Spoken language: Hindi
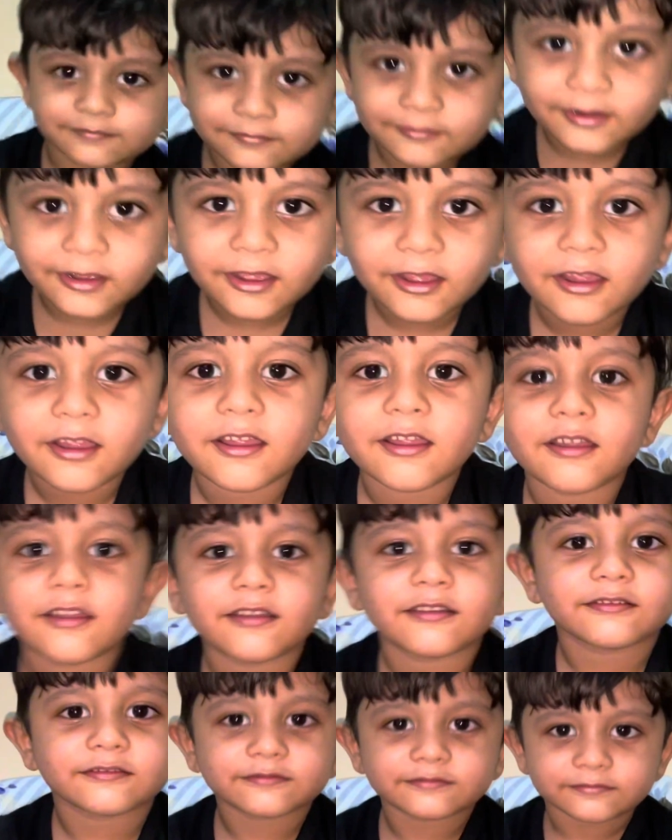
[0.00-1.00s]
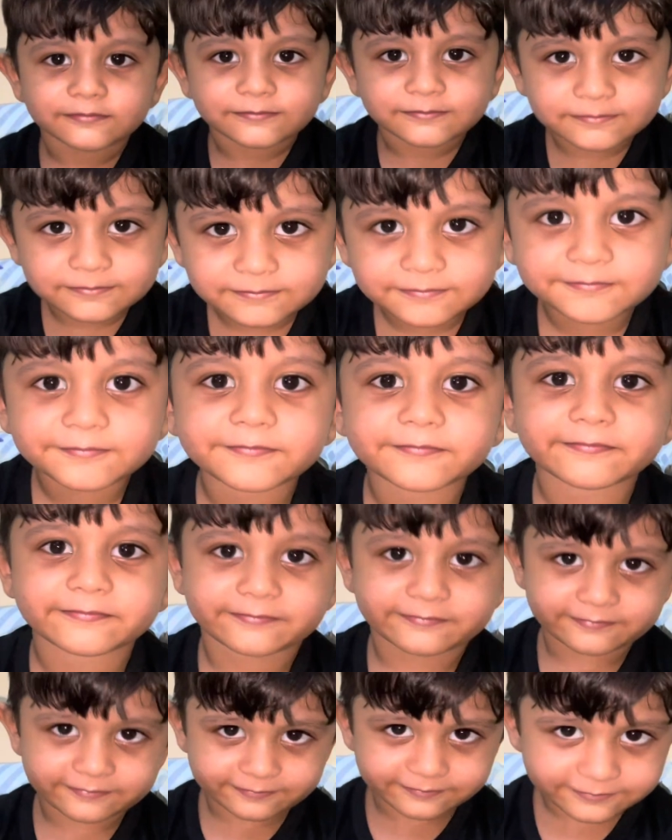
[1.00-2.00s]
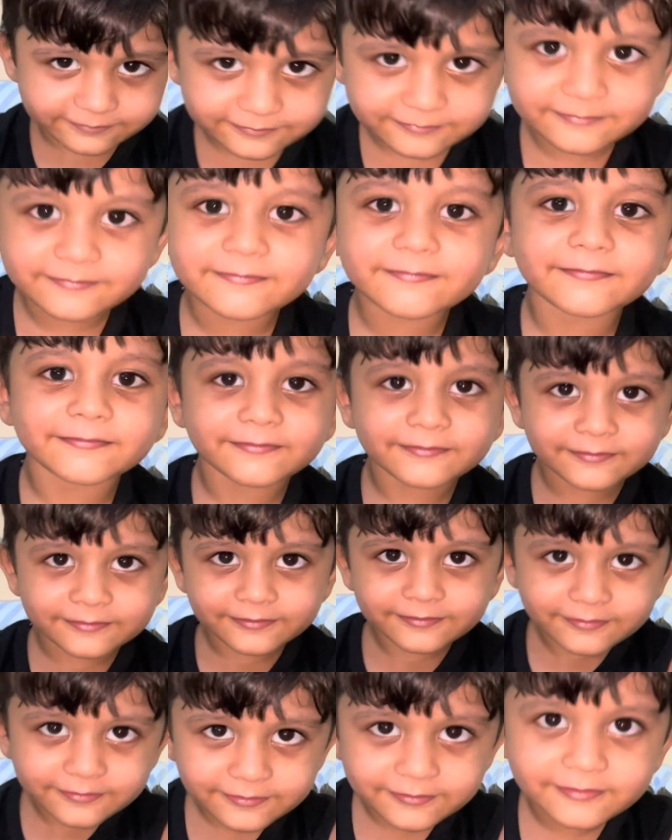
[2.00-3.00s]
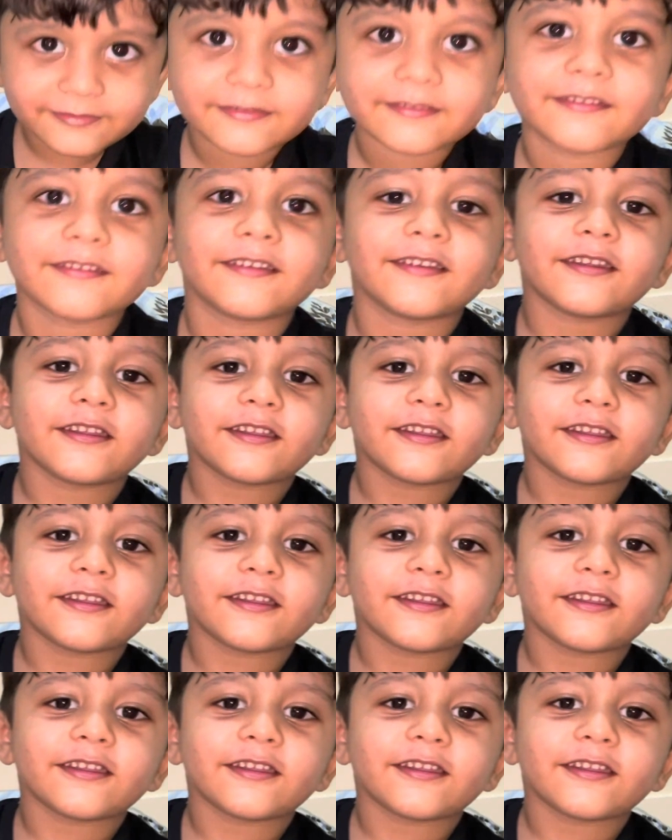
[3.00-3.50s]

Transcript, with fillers: देखिए मेरा छोटा सा कज़न मेरे घर आया हुआ है तो ये आप लोगों को कुछ कहना चाहते हैं आप क्या कहना चाहोगे